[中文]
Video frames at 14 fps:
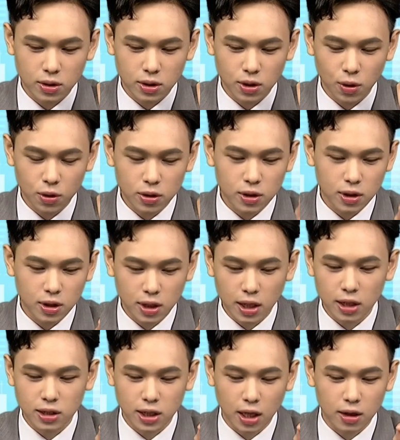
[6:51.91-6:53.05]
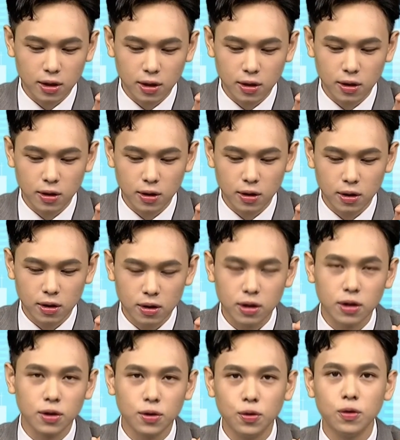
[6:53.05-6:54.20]
有一次跟大家讲一个
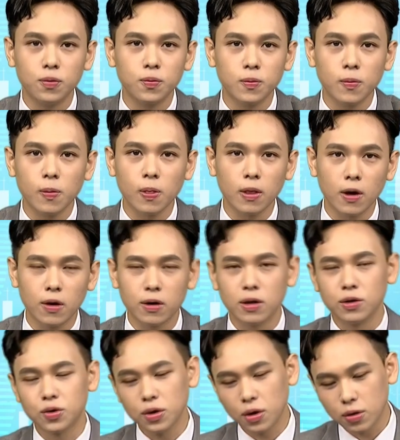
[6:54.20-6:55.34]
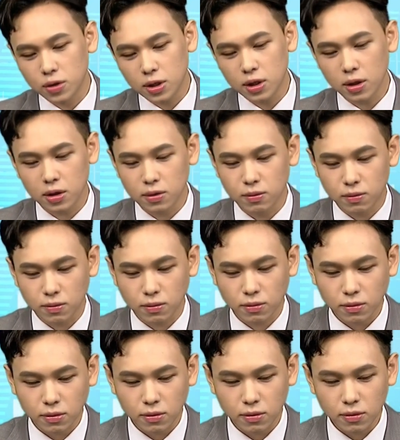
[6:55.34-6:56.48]
理论，哦，可能说有些人
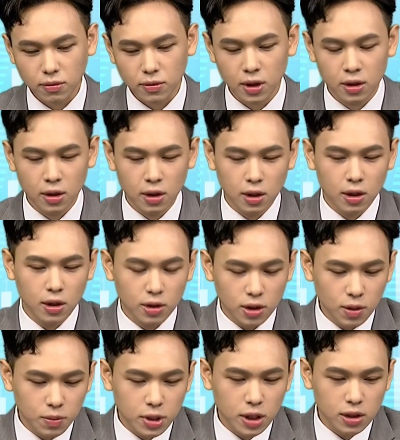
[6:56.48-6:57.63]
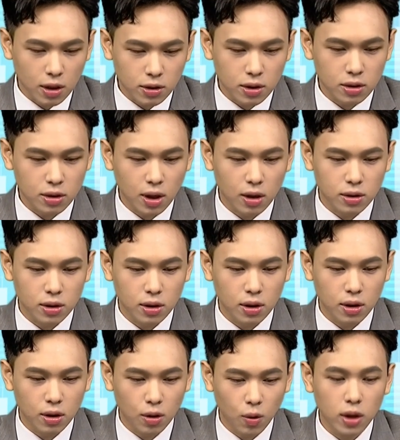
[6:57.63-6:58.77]
你比较少听到
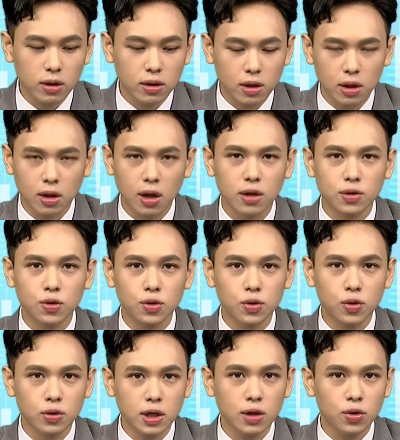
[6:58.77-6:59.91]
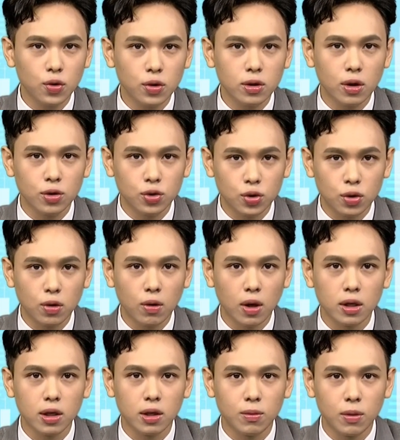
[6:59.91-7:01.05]
的观点啦，就是说在多头循
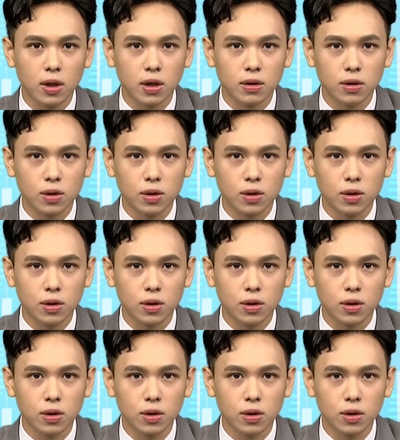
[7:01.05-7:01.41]
环里面，